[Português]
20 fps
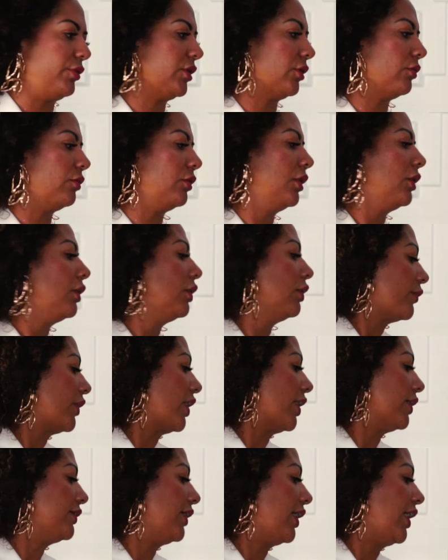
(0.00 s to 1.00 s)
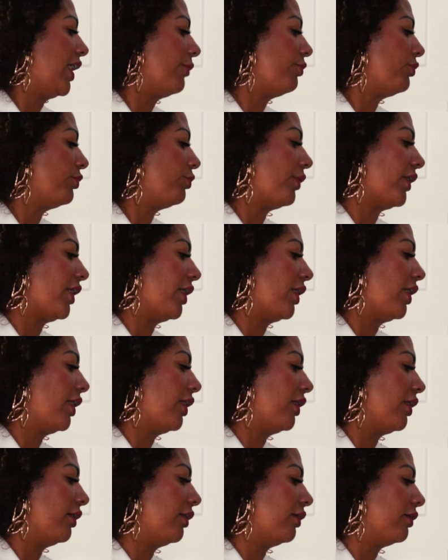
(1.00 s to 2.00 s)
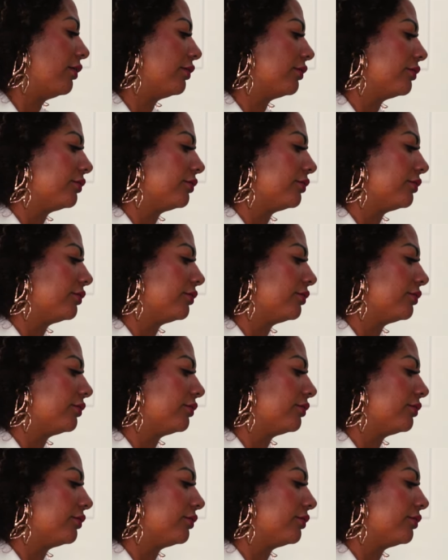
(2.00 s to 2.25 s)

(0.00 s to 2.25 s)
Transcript: Então, cardápio para